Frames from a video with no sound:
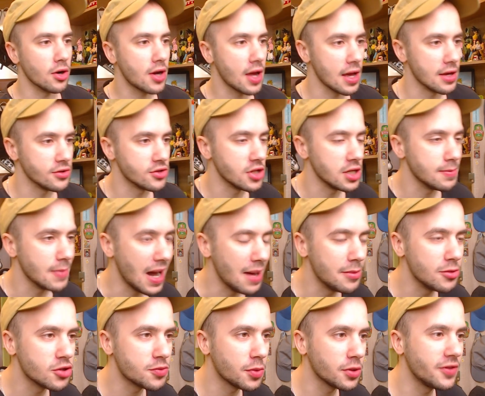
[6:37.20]
ok, czyli
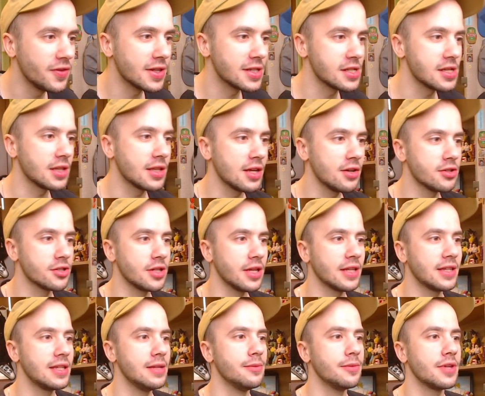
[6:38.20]
mamy już potwierdzenie tego, że
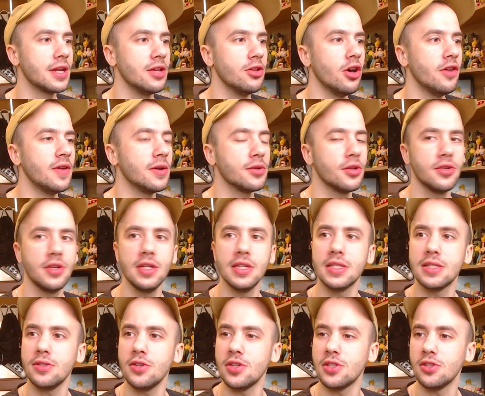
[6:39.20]
nad tym trenował, to nie
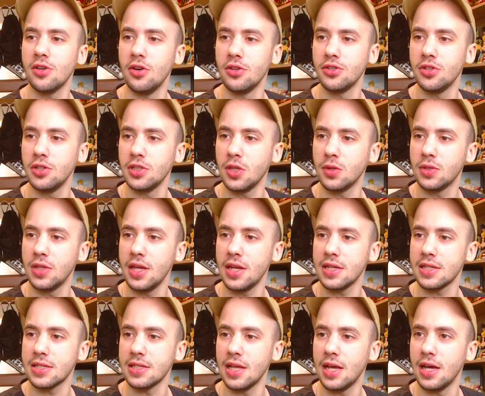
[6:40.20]
jest coś, co osiągnął
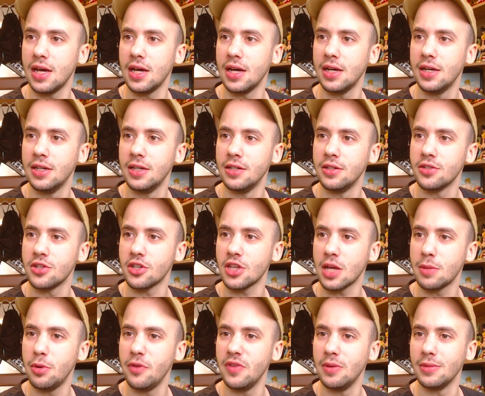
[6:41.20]
teraz na, że
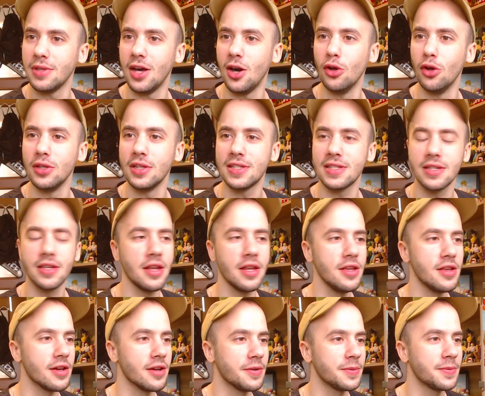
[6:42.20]
tak powiem, na
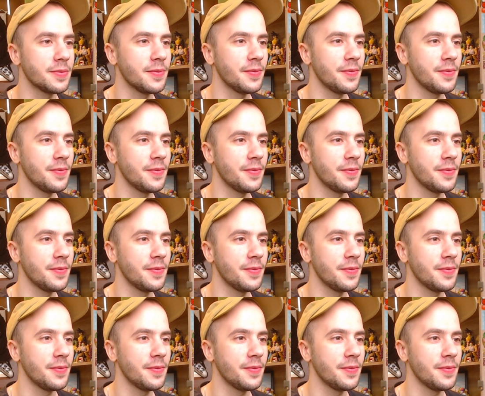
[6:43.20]
on-screenie.